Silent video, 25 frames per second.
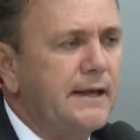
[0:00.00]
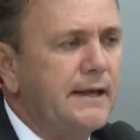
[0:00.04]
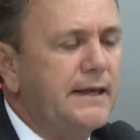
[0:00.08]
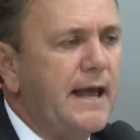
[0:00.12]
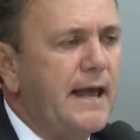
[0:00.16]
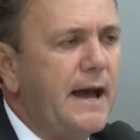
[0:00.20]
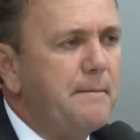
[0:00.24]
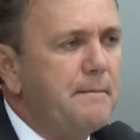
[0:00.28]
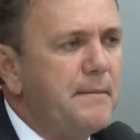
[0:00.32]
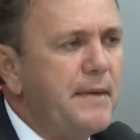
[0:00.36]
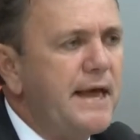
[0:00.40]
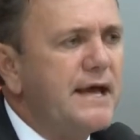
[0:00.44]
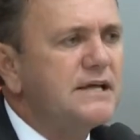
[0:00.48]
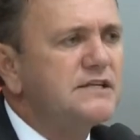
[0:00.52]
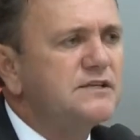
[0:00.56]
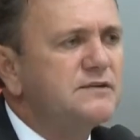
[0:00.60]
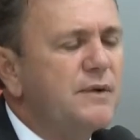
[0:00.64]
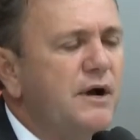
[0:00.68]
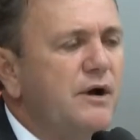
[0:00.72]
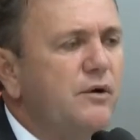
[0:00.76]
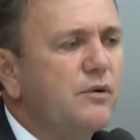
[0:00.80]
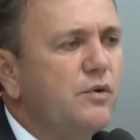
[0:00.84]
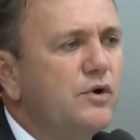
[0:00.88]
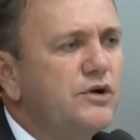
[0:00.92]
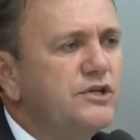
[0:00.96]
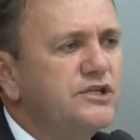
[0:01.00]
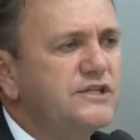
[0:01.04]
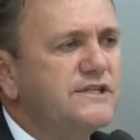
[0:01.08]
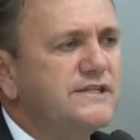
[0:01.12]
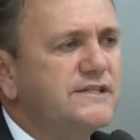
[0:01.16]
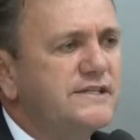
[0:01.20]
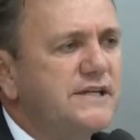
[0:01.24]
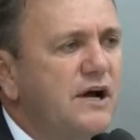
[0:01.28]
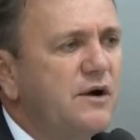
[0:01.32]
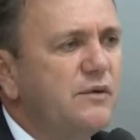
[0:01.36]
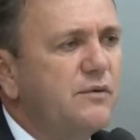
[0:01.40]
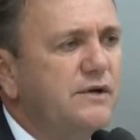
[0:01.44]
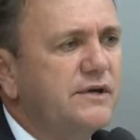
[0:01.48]
que a mesma
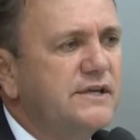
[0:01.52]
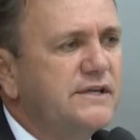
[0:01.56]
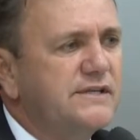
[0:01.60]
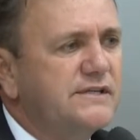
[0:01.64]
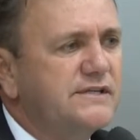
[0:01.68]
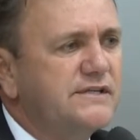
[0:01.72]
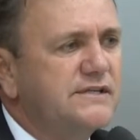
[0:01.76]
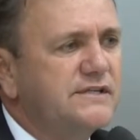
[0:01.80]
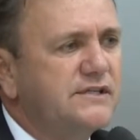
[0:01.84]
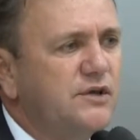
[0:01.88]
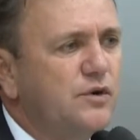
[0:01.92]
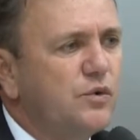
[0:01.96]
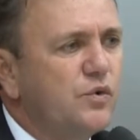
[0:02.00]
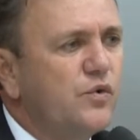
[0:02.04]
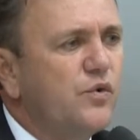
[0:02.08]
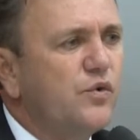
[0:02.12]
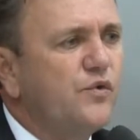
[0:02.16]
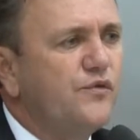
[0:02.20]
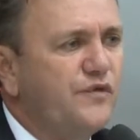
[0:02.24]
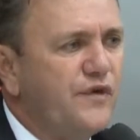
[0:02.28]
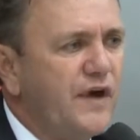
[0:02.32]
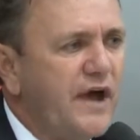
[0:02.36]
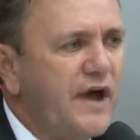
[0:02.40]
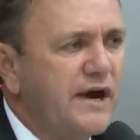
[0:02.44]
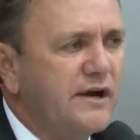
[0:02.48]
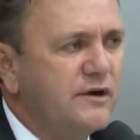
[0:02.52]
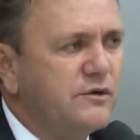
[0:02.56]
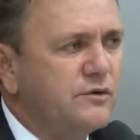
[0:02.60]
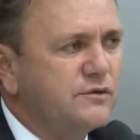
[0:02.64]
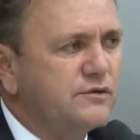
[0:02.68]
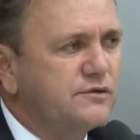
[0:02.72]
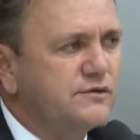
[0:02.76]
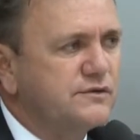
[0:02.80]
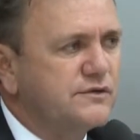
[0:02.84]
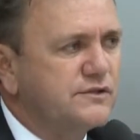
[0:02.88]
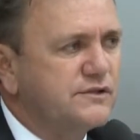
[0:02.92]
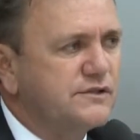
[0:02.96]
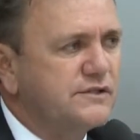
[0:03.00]
condição que, que o
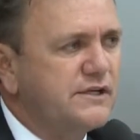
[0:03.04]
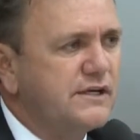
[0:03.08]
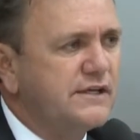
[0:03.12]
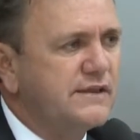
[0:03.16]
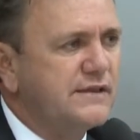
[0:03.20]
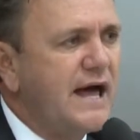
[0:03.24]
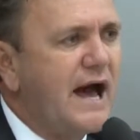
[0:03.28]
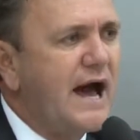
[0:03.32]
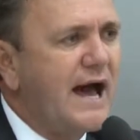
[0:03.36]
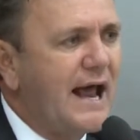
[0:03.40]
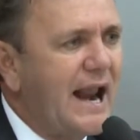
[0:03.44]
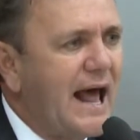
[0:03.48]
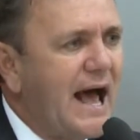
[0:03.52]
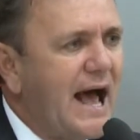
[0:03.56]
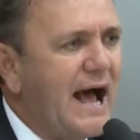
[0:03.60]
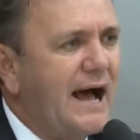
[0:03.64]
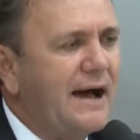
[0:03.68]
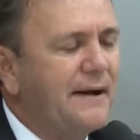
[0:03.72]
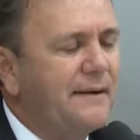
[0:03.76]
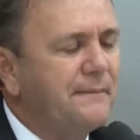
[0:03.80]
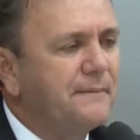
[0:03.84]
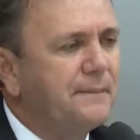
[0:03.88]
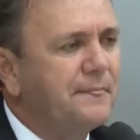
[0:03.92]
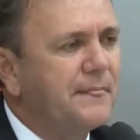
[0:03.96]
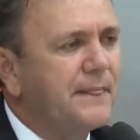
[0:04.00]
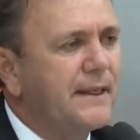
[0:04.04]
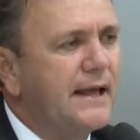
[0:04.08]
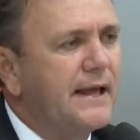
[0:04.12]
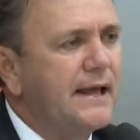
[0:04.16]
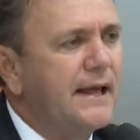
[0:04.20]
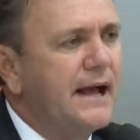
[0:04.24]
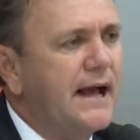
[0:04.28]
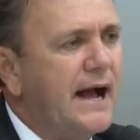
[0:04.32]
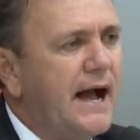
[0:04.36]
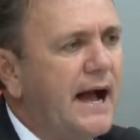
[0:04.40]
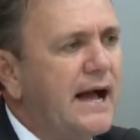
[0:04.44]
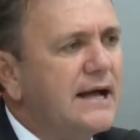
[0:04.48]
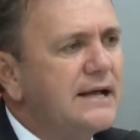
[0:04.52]
governo se dará
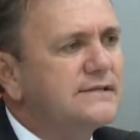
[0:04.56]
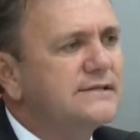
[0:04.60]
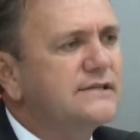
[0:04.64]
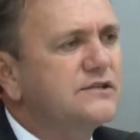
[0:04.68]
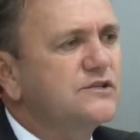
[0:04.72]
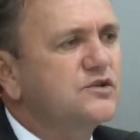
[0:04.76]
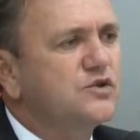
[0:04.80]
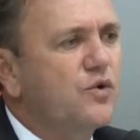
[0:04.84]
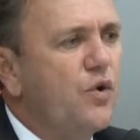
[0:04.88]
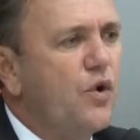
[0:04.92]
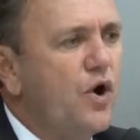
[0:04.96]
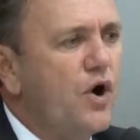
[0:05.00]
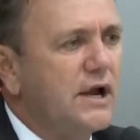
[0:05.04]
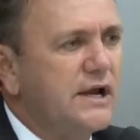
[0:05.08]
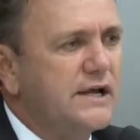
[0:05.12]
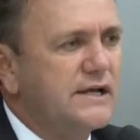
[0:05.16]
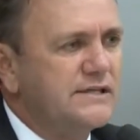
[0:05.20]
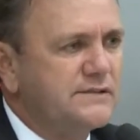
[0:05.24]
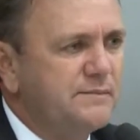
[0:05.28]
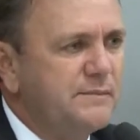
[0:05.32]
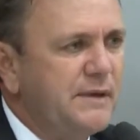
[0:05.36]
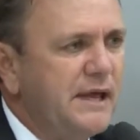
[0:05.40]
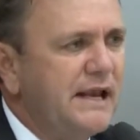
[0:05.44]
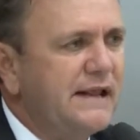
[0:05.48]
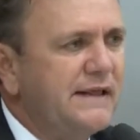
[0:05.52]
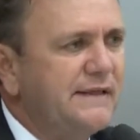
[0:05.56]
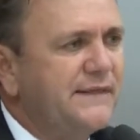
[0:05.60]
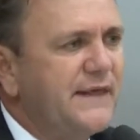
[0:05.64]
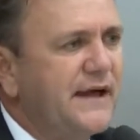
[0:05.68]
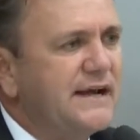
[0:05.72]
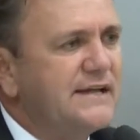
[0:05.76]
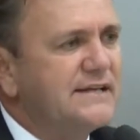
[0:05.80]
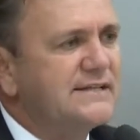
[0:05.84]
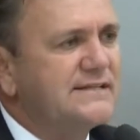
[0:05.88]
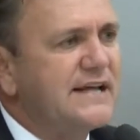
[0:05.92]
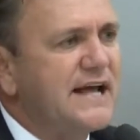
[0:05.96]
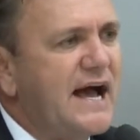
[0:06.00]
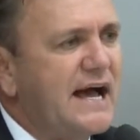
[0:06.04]
às escolas
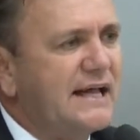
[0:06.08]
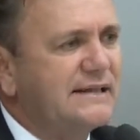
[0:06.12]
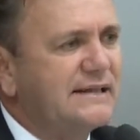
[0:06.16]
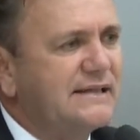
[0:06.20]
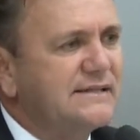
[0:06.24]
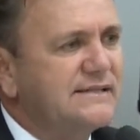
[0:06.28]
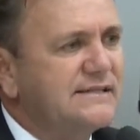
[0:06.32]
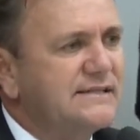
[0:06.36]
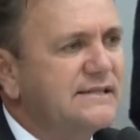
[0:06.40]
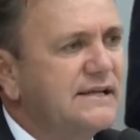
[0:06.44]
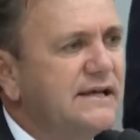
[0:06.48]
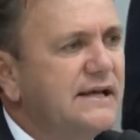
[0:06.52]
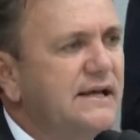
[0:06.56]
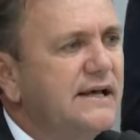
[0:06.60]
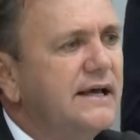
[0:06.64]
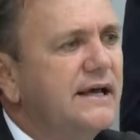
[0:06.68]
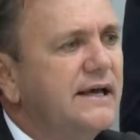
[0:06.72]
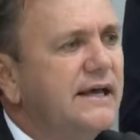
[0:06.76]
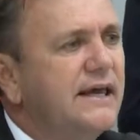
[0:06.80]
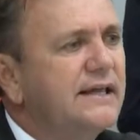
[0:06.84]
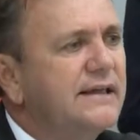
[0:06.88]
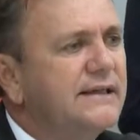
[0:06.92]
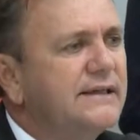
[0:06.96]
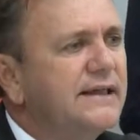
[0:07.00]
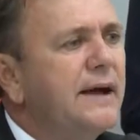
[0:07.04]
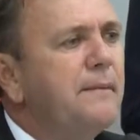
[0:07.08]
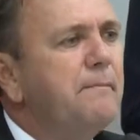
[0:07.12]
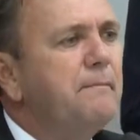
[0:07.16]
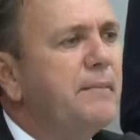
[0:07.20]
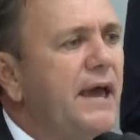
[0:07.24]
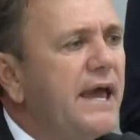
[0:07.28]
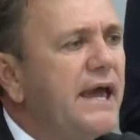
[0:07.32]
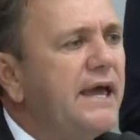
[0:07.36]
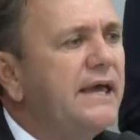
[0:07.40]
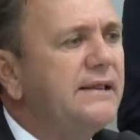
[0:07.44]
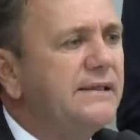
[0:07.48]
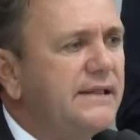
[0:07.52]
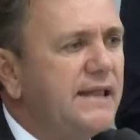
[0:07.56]
militarizadas, que
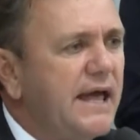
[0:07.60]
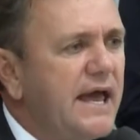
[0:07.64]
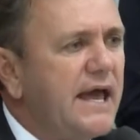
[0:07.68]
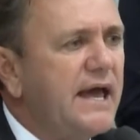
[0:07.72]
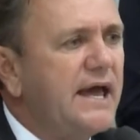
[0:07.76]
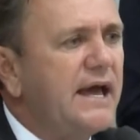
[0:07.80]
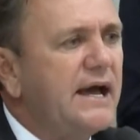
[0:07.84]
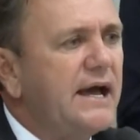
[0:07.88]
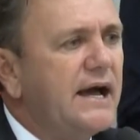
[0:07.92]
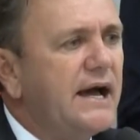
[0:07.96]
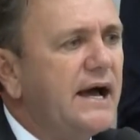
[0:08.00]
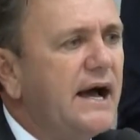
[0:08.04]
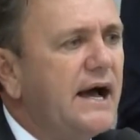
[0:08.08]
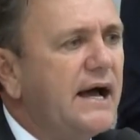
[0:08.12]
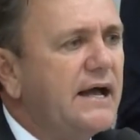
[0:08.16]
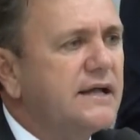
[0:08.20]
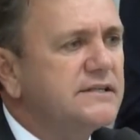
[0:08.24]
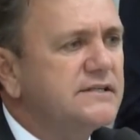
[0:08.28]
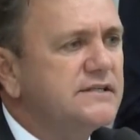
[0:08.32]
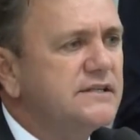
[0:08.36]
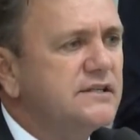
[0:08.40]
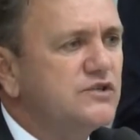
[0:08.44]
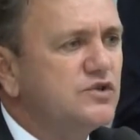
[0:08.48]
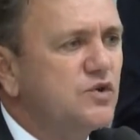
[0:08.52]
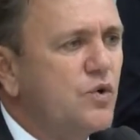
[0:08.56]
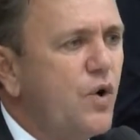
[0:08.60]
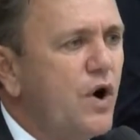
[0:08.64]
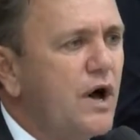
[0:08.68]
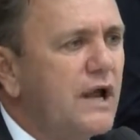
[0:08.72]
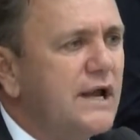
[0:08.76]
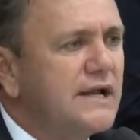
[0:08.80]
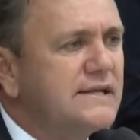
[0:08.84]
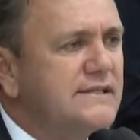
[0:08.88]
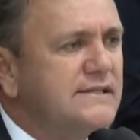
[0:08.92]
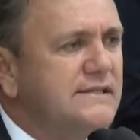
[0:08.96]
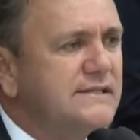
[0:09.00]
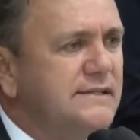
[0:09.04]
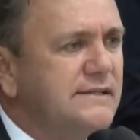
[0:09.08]
também dê às
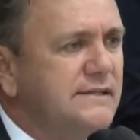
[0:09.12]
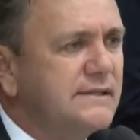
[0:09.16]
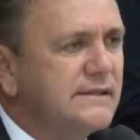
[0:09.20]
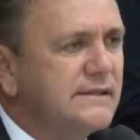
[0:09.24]
escolas